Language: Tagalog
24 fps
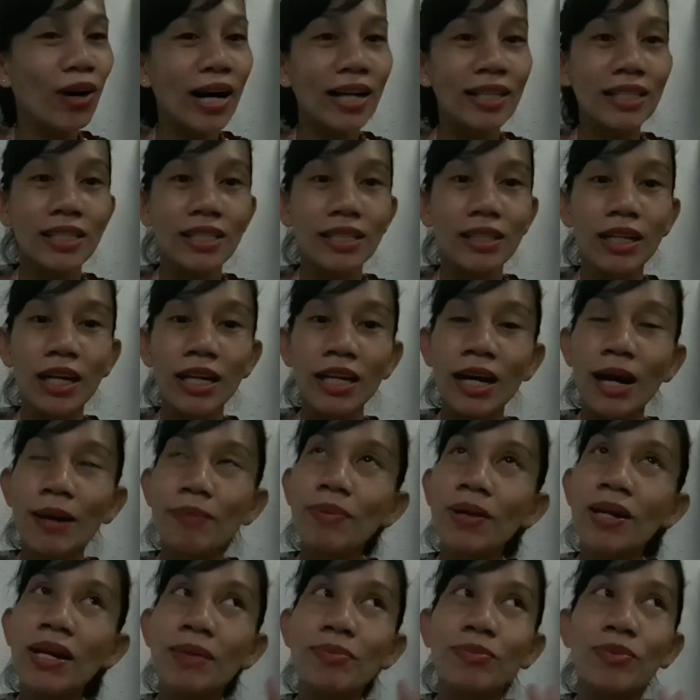At, iya eh,
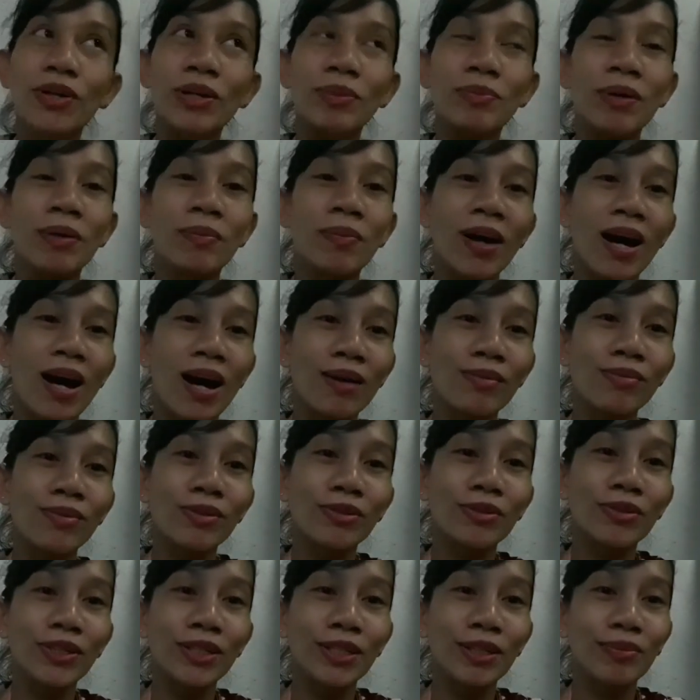pala po,
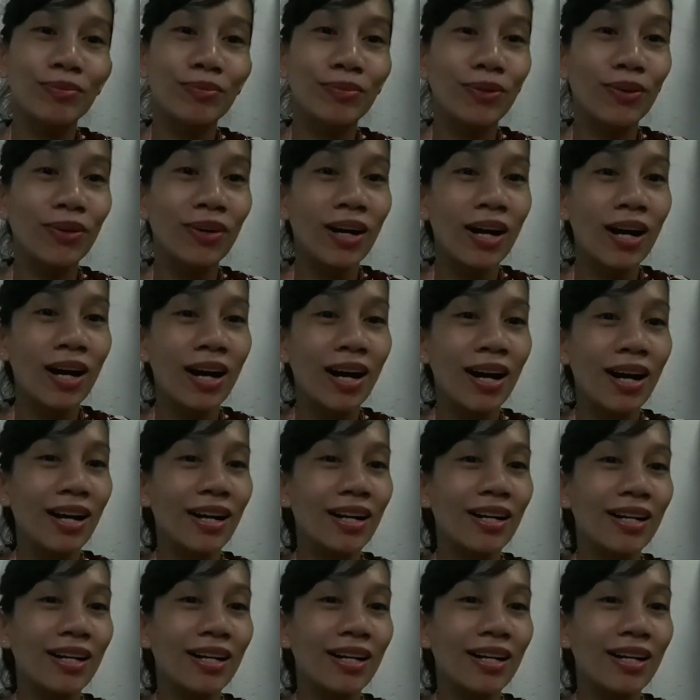ipapahabol ko rin po, ah,